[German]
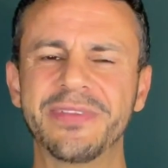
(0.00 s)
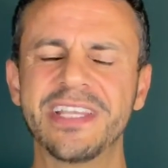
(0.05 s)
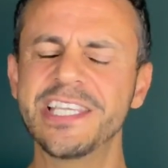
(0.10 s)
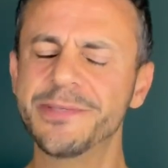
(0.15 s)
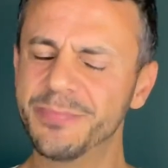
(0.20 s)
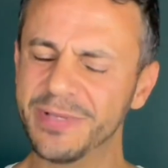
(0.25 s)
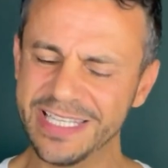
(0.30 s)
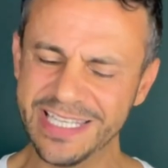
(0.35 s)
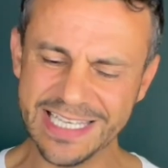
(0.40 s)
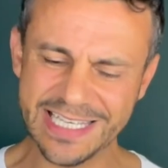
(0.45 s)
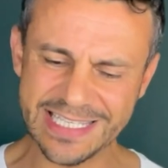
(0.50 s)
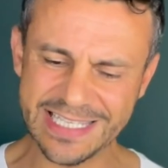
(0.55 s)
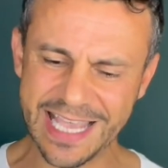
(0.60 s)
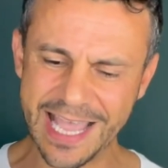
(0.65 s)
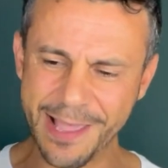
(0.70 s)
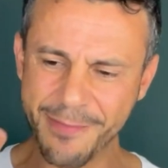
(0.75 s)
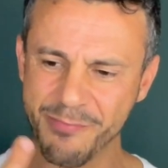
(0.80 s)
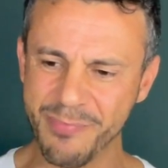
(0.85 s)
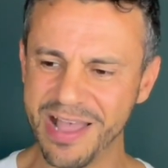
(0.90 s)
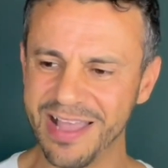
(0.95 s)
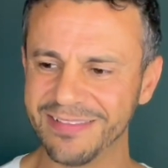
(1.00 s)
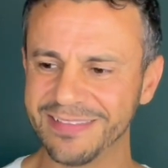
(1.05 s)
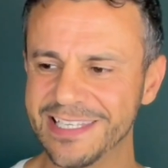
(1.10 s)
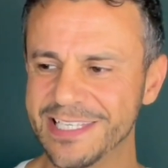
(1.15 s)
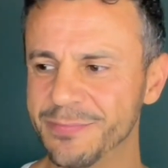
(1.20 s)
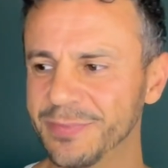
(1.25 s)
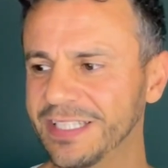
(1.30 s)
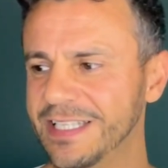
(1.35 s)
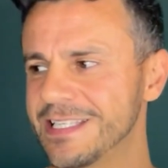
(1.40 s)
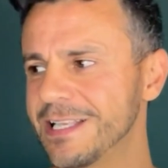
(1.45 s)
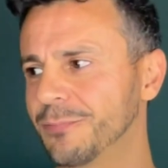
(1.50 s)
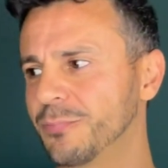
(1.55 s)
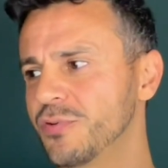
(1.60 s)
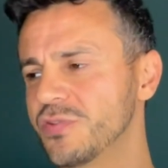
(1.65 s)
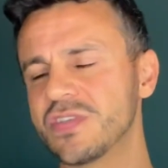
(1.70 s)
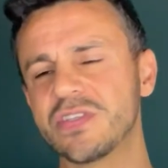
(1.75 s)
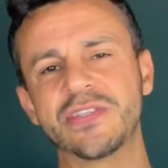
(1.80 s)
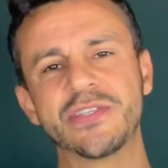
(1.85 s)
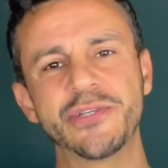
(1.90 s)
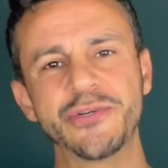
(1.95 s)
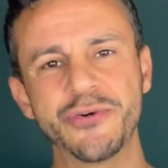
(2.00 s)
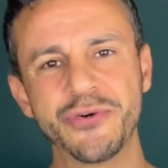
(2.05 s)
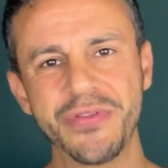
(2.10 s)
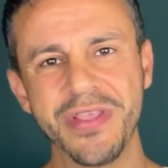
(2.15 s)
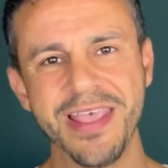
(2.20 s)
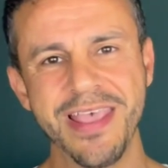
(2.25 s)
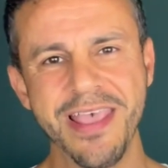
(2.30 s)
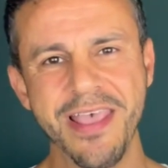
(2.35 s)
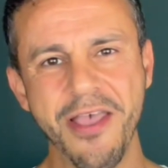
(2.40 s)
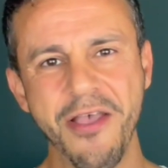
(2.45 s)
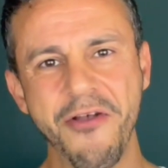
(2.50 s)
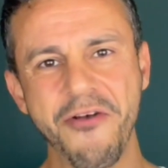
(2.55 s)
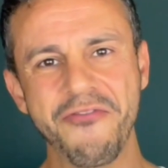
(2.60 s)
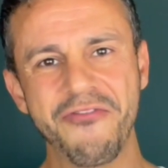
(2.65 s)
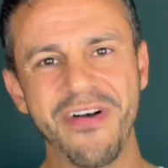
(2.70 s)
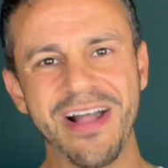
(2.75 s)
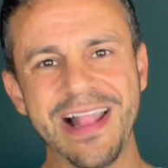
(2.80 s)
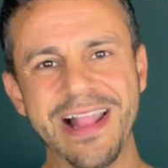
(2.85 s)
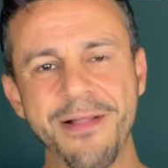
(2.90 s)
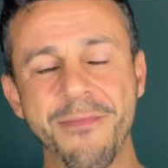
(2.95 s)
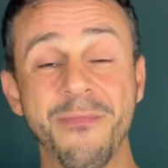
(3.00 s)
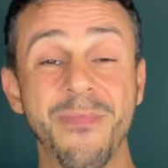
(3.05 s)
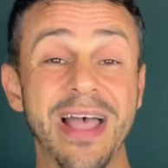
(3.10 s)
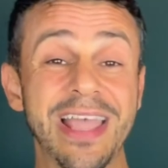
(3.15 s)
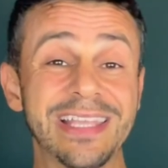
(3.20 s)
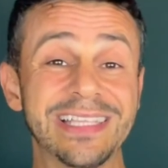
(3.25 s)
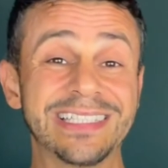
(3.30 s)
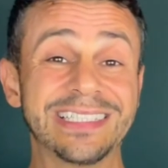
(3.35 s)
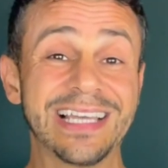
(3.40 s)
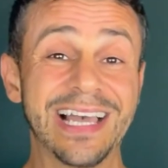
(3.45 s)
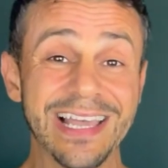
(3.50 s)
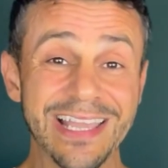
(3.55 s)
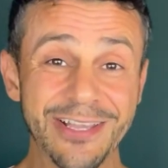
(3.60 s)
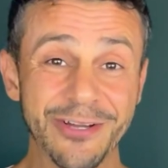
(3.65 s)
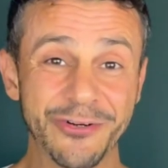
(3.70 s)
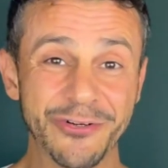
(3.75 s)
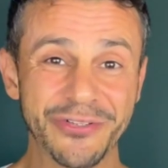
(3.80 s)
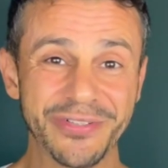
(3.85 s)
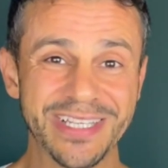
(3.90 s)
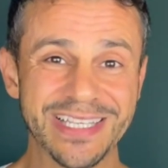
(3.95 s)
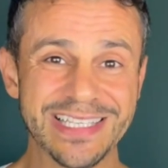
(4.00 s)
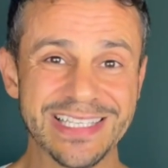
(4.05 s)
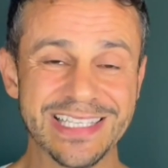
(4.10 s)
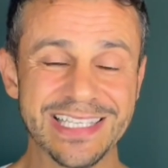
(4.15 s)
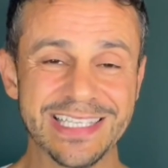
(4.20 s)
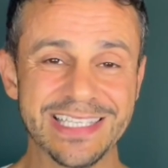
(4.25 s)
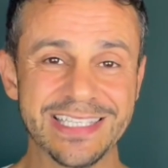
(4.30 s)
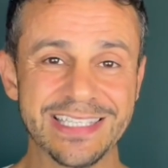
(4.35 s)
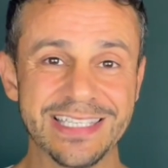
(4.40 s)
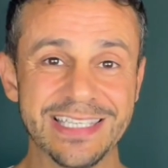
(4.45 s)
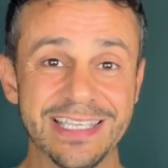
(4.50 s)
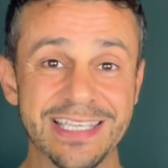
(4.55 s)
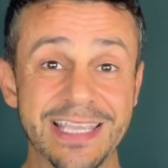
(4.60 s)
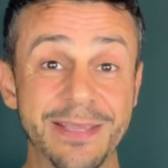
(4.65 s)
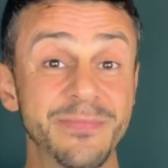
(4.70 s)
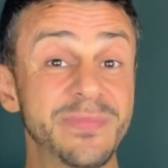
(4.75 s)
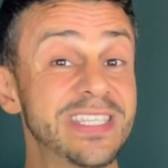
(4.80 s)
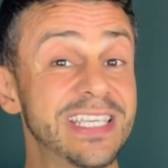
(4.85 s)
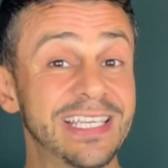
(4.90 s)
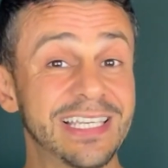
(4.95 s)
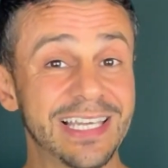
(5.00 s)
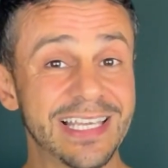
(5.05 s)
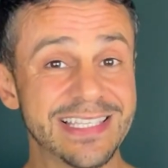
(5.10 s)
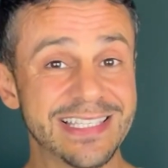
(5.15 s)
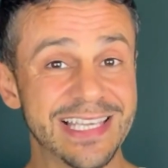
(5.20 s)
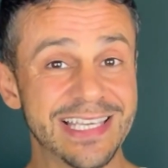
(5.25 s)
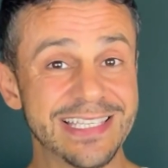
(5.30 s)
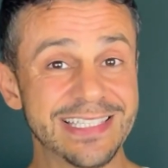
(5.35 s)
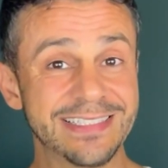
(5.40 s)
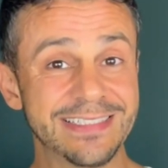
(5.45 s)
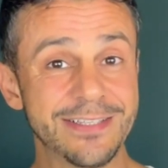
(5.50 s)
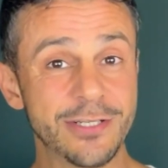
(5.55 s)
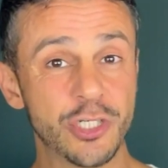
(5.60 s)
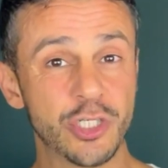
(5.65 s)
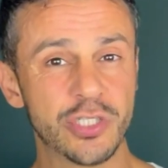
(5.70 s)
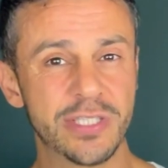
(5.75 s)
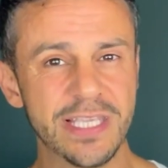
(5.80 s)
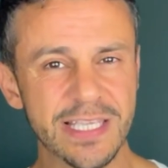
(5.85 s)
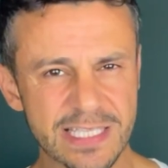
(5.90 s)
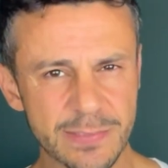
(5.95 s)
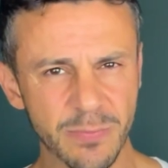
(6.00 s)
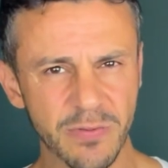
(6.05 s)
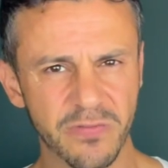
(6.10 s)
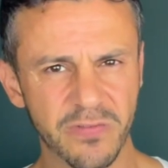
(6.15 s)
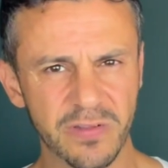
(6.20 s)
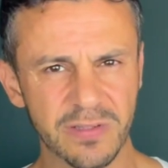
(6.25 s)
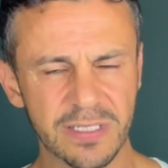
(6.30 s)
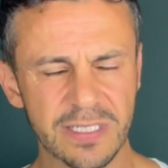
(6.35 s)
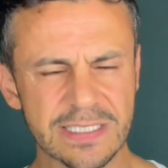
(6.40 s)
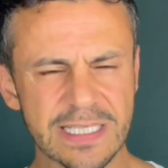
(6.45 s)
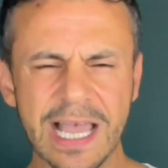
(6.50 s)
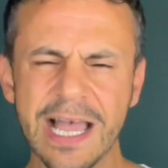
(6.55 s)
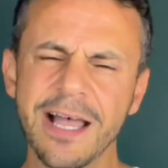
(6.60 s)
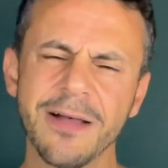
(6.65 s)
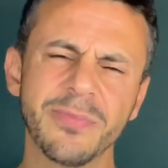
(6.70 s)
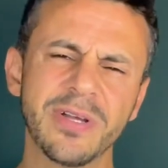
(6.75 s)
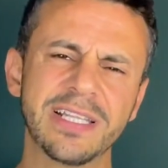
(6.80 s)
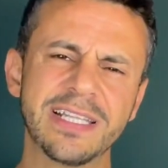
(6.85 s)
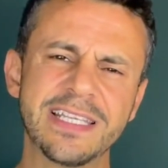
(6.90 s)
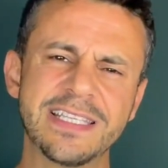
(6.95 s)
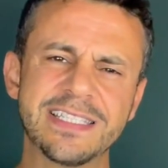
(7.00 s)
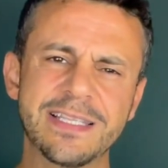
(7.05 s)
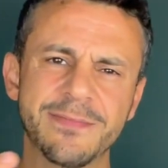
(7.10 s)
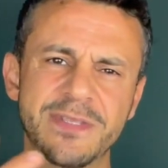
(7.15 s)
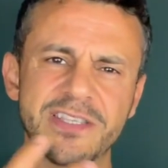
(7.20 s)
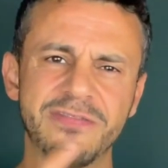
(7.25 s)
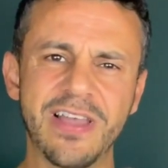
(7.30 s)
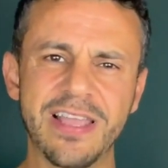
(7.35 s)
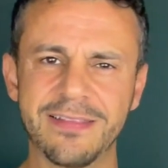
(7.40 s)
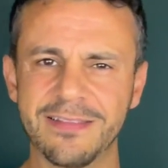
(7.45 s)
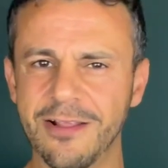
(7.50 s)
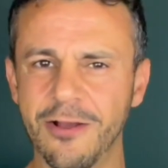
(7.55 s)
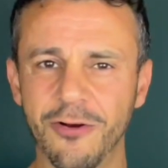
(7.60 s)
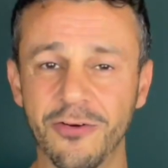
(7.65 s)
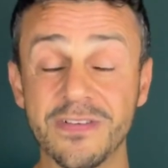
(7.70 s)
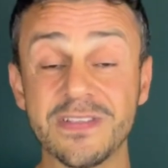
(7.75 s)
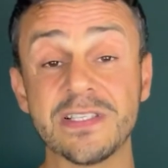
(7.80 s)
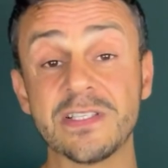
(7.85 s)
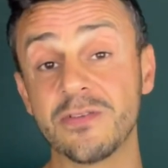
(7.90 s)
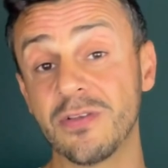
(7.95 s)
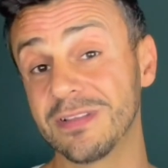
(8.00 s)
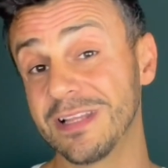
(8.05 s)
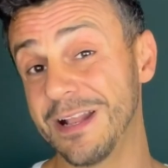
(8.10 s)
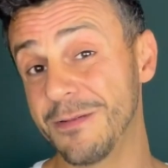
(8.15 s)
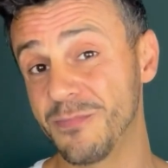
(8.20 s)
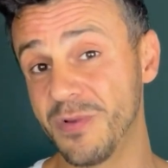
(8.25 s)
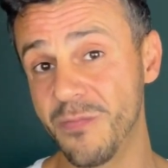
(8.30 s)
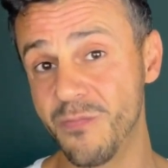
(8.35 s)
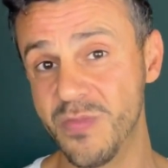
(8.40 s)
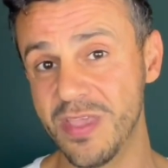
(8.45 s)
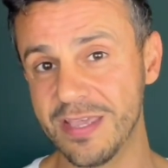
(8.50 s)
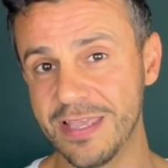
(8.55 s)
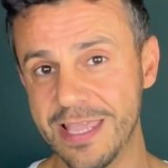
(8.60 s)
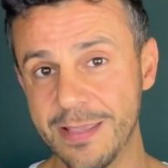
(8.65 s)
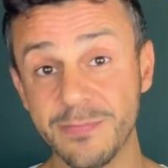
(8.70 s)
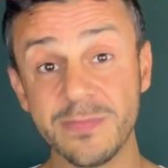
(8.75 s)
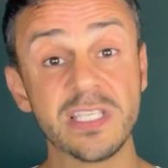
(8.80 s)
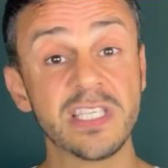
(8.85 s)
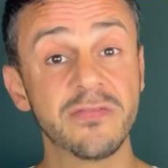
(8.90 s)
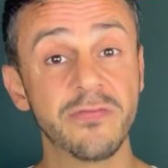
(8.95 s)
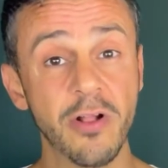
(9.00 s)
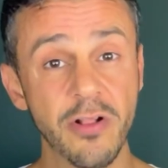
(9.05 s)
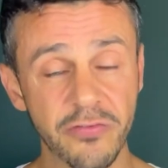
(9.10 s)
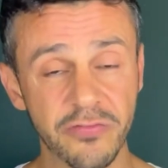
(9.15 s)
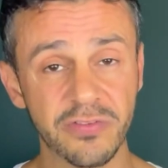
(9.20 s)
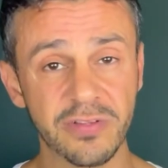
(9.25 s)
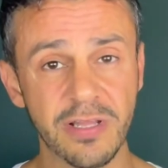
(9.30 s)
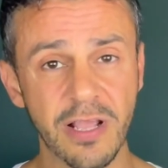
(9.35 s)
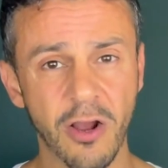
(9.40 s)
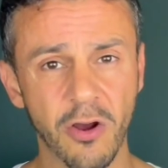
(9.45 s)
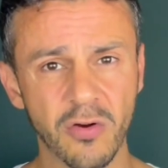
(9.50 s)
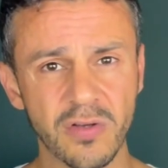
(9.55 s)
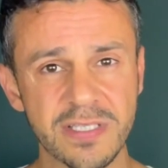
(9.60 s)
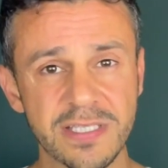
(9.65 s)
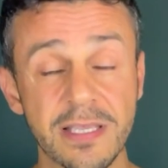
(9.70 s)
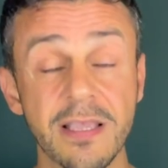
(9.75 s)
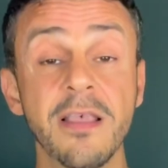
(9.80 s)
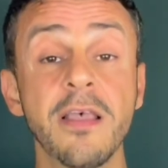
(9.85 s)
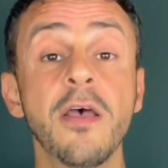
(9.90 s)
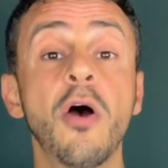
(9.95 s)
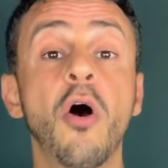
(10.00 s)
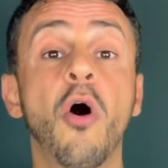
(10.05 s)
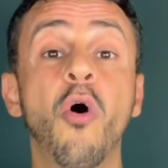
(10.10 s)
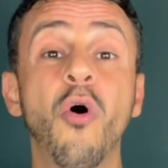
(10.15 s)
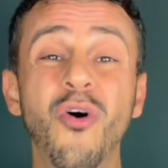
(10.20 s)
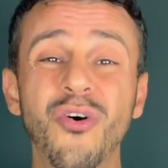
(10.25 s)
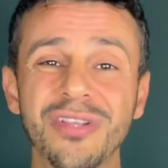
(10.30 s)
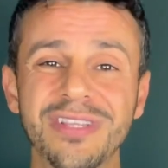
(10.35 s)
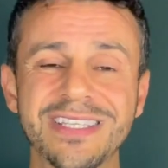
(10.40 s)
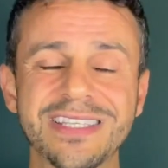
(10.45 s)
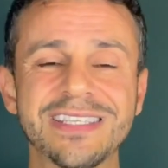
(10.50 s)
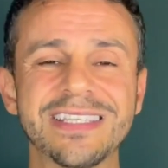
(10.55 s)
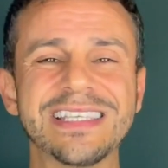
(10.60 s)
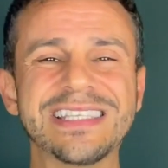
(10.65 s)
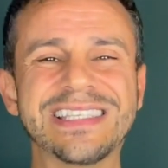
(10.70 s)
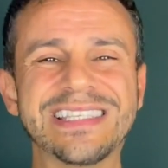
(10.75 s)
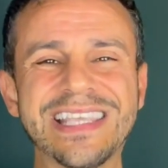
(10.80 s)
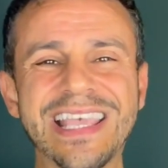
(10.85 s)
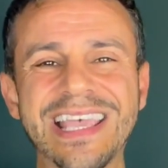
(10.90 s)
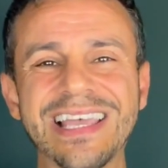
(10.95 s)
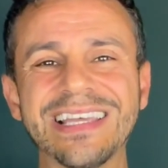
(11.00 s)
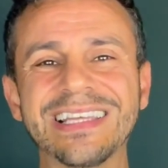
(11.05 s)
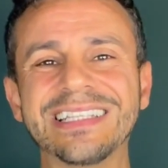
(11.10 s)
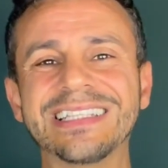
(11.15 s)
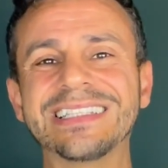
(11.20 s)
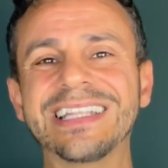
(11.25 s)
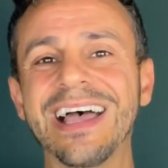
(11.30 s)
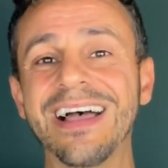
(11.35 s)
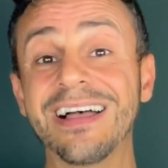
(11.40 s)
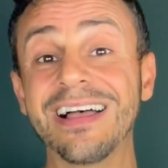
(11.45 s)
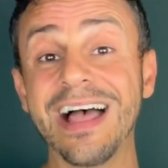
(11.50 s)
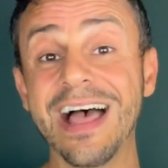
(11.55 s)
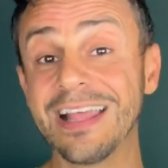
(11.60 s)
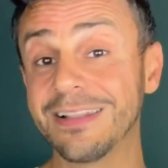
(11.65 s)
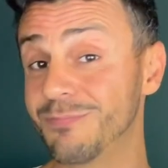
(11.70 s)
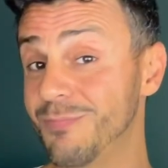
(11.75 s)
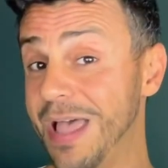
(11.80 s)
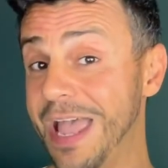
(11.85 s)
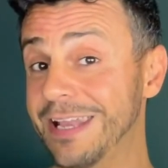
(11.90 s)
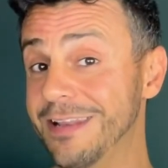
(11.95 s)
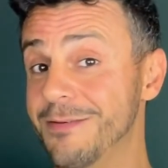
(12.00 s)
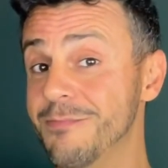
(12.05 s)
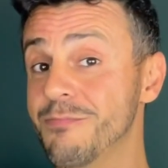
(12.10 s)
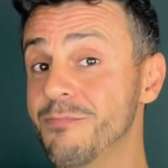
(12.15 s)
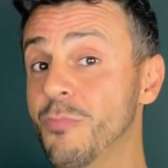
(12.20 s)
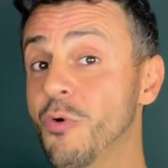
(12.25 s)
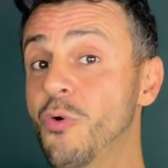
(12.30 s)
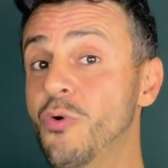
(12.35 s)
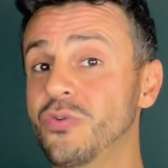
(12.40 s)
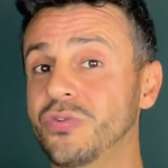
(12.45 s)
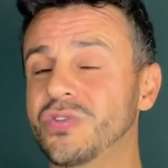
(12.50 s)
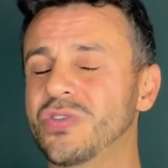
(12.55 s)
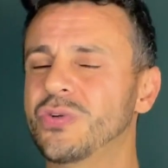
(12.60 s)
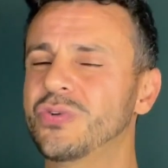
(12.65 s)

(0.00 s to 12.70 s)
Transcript: Ich bin hier sehr empathisch mit dieser Position, weil mein Chiron sich im Tierkreiszeichen des Stiers befindet, aber nicht im zweiten Haus, sondern bei mir im zwölften Haus und sehr nah an meinem Mond.